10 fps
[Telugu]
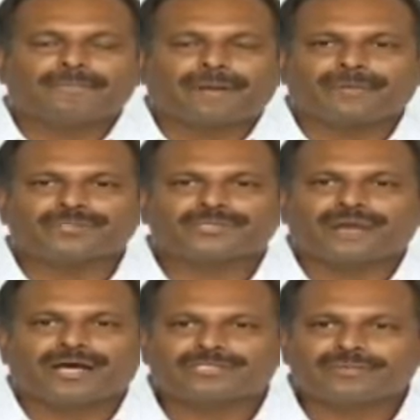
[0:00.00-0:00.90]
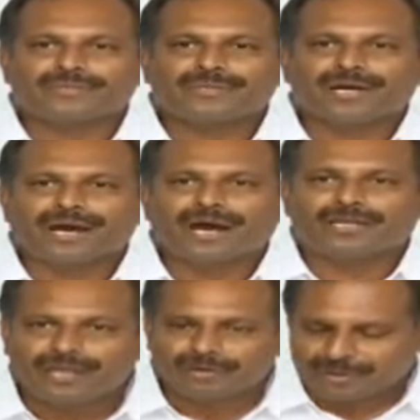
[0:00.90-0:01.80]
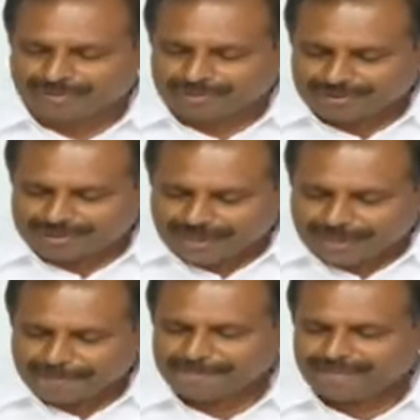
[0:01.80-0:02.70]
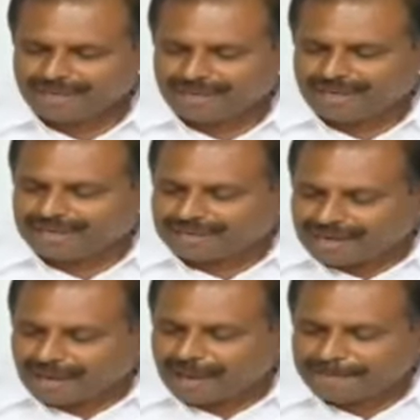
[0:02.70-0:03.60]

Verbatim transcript: ప్రపంచం రాష్ట్రమంతా అతలాకులం అవుతుంటే ఈయన